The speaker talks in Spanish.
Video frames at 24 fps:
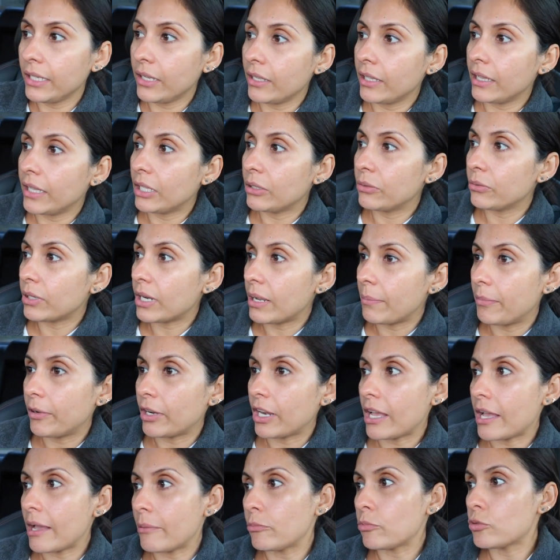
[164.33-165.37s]
y le dura
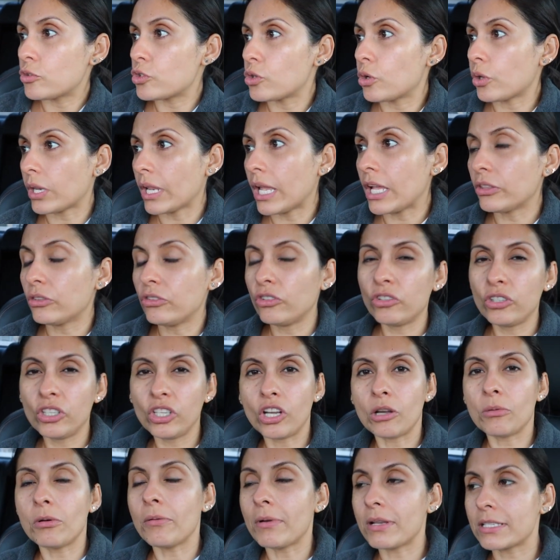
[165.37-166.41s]
para mucho rato. Y
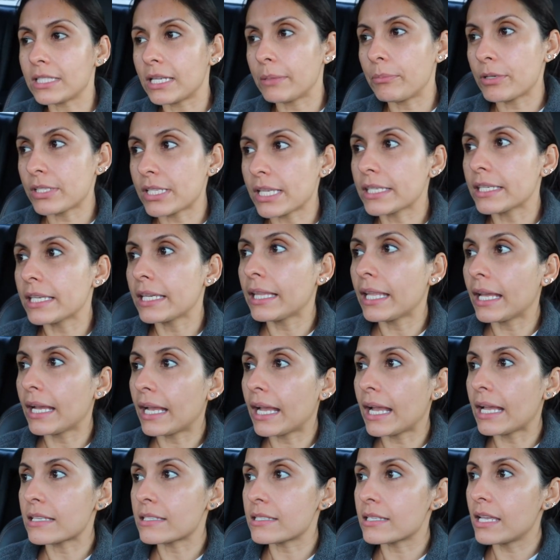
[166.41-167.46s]
como va a estar pues aquí en la
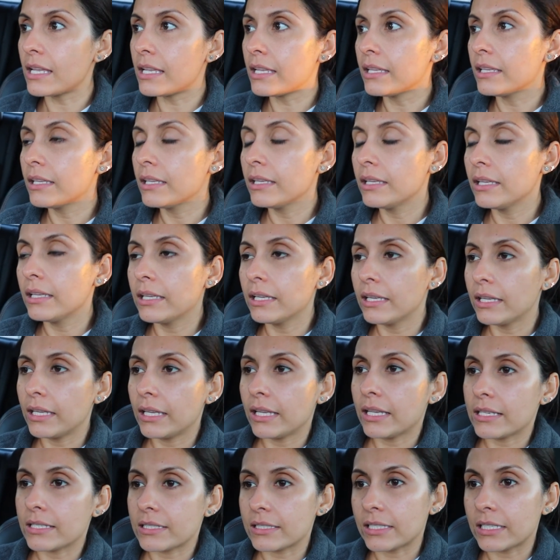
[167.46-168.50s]
casa,
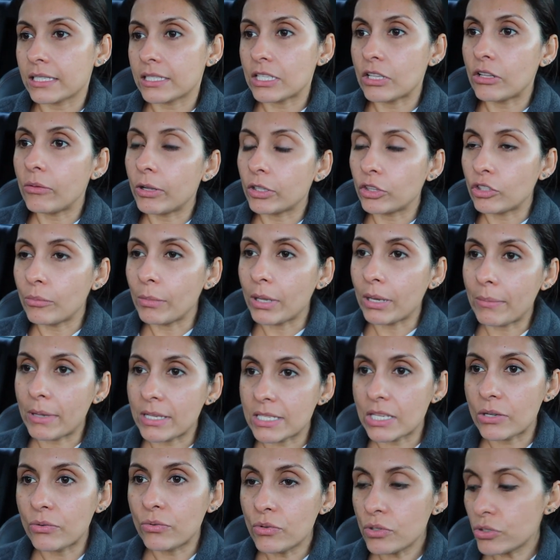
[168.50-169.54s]
este, se lo va a tomar
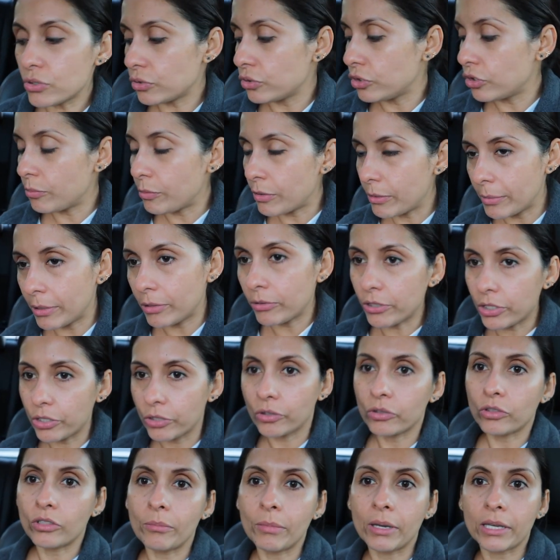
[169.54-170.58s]
más a gusto. Yo pues me lo
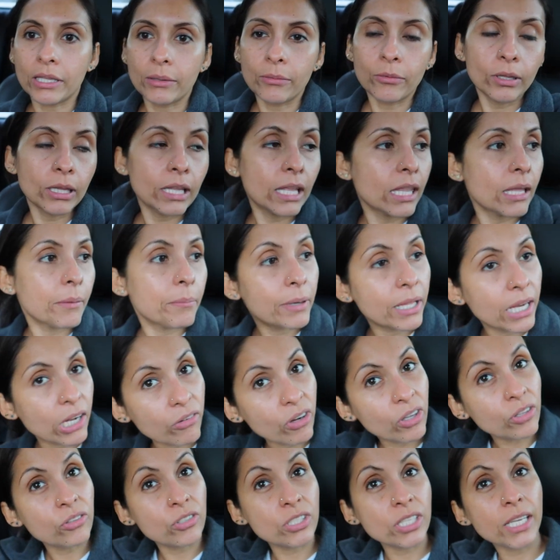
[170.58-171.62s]
quiero tomar de volada para
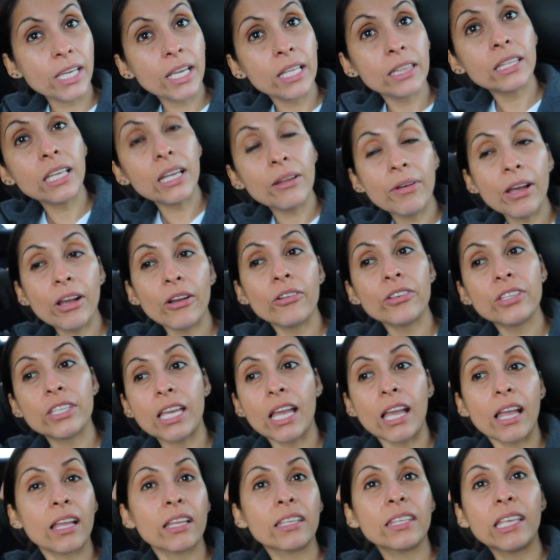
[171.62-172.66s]
cuando llegue al trabajo
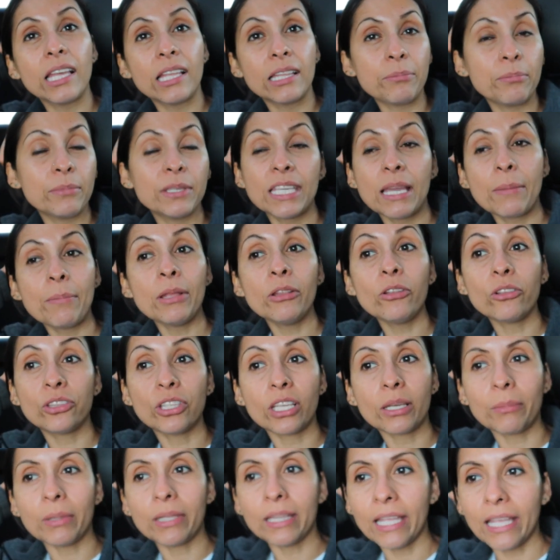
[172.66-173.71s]
ya, ya, ya me lo
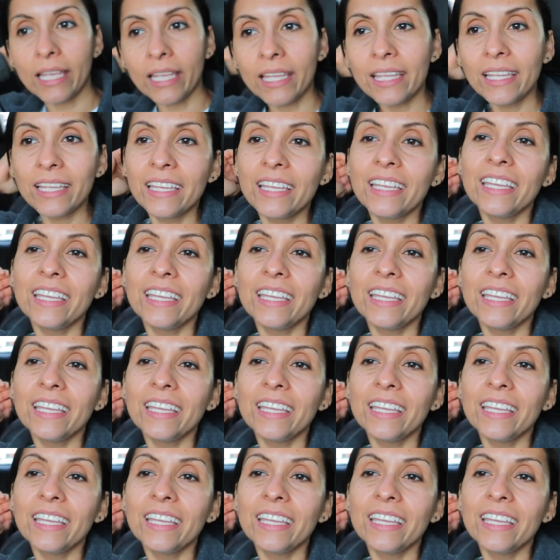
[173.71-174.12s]
terminé.